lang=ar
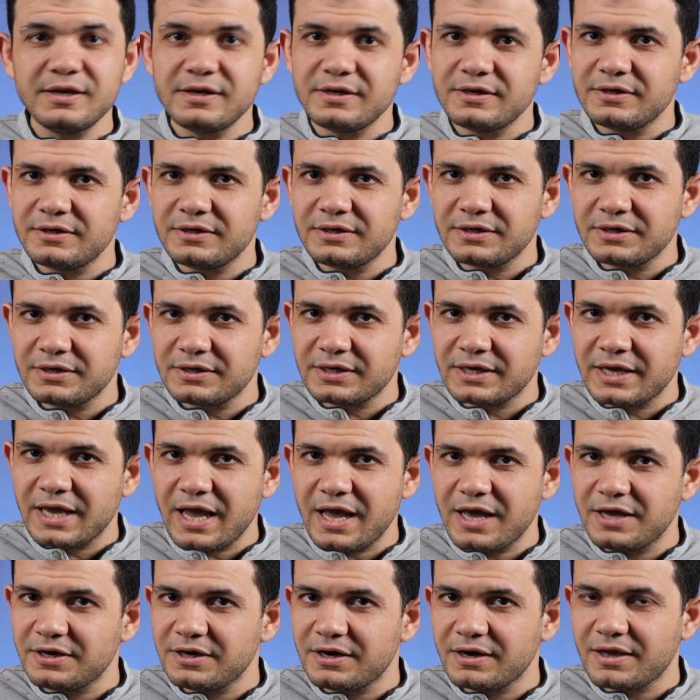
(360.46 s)

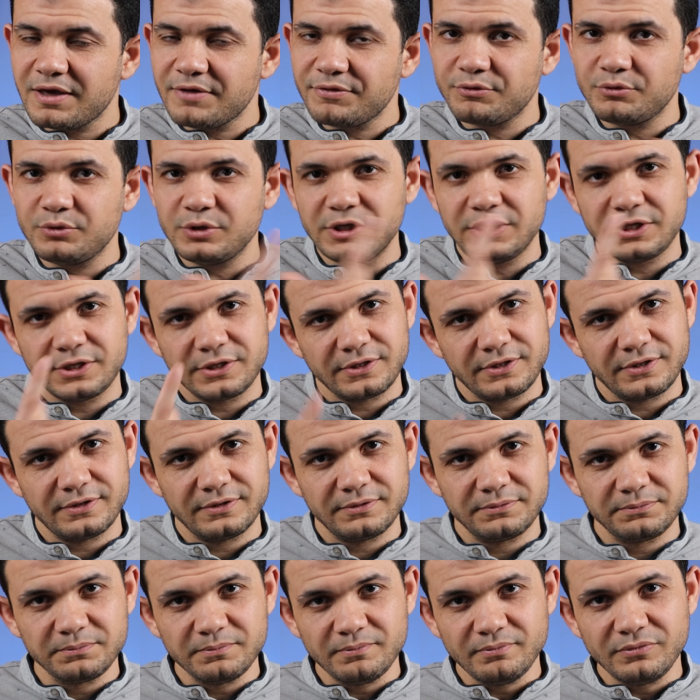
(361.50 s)
الكهنه الكاثوليك
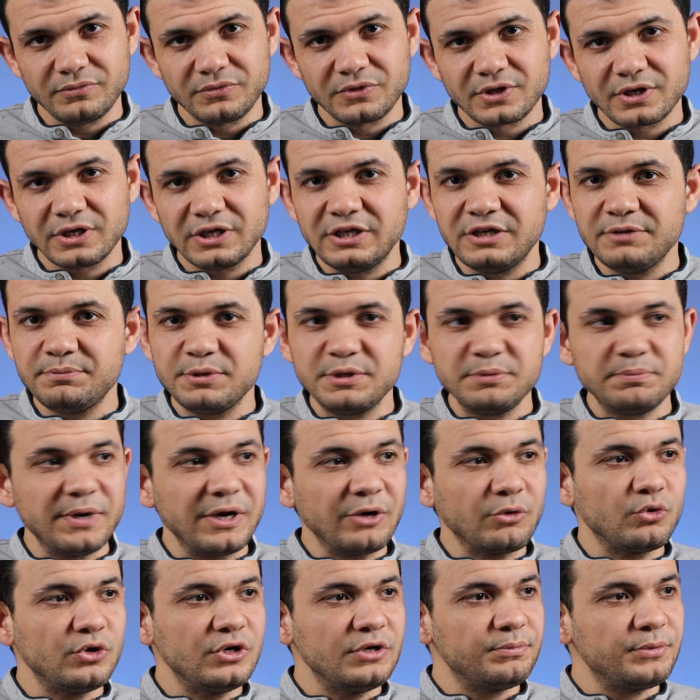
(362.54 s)
اللي
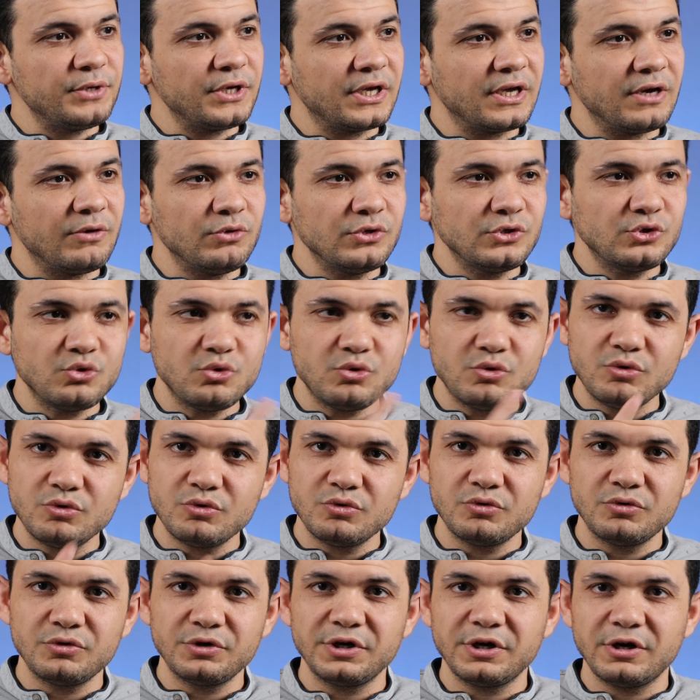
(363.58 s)
بيباركوا اللي
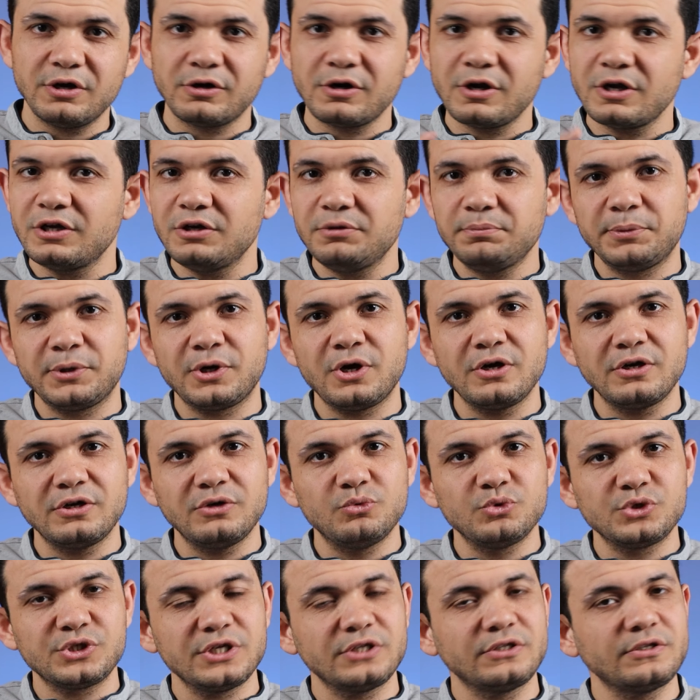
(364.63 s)
بيتجوزوا راجل براجل
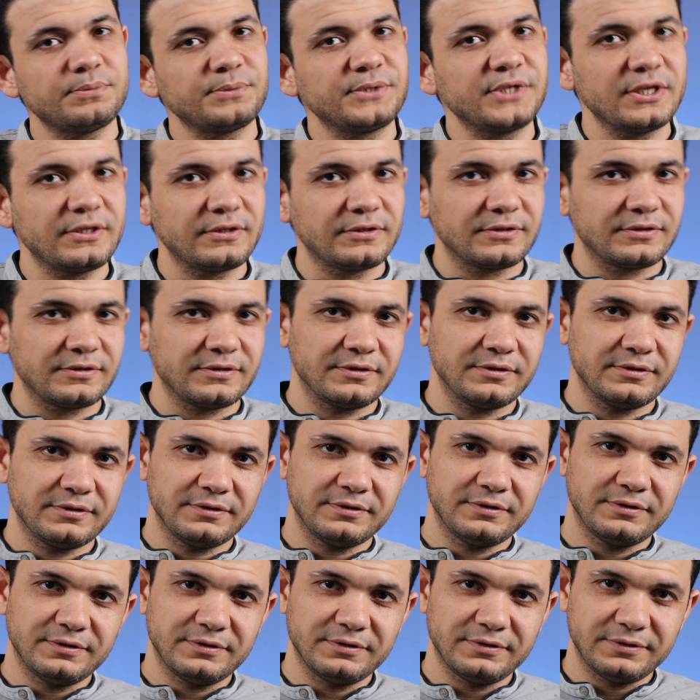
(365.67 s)
وست بست
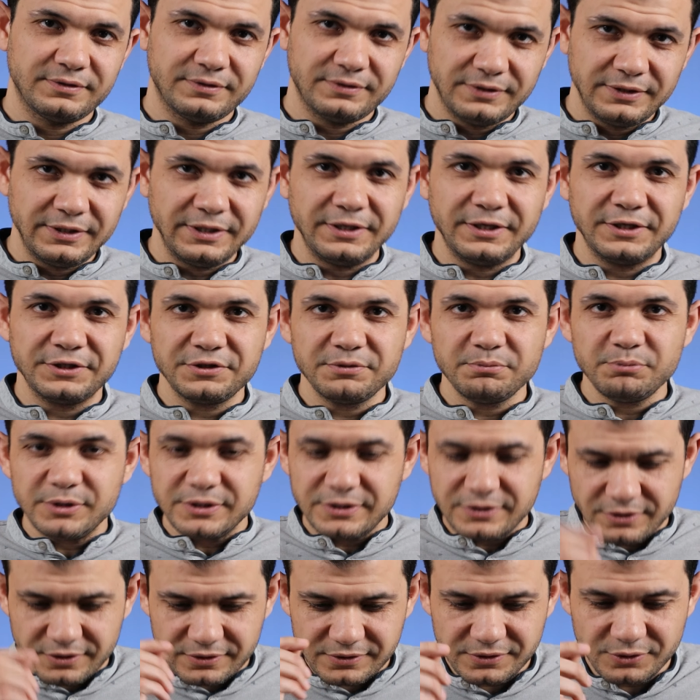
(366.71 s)
يعني عشان
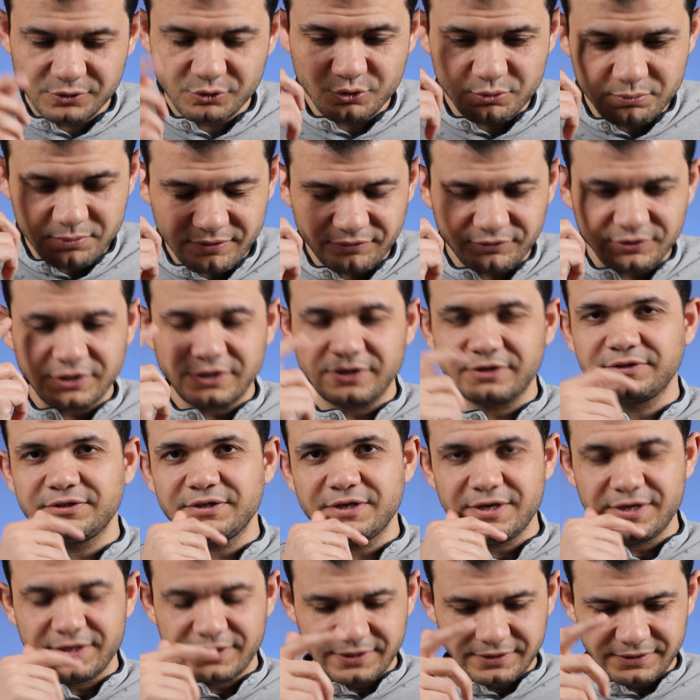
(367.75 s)
بس اصل الجمله
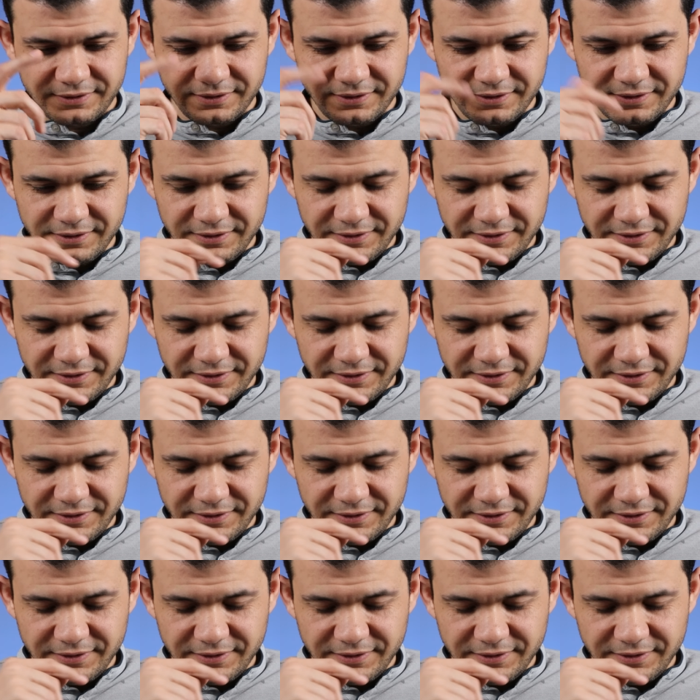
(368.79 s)
افتكرتها كده